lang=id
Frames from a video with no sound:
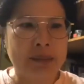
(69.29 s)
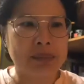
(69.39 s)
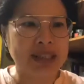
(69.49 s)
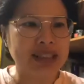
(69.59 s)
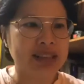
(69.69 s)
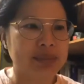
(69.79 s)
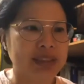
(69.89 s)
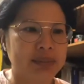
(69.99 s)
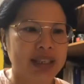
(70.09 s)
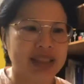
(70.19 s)
Mari
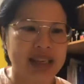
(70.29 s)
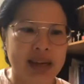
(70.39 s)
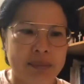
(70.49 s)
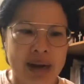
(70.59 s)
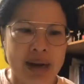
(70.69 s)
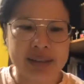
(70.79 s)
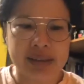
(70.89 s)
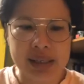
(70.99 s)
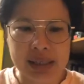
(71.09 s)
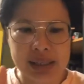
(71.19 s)
sama-sama kita lihat Mar,
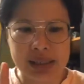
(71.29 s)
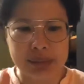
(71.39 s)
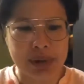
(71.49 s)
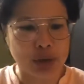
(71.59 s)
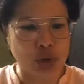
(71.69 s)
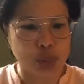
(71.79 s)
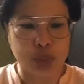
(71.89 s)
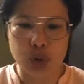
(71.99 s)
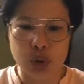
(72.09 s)
uh, Markus 10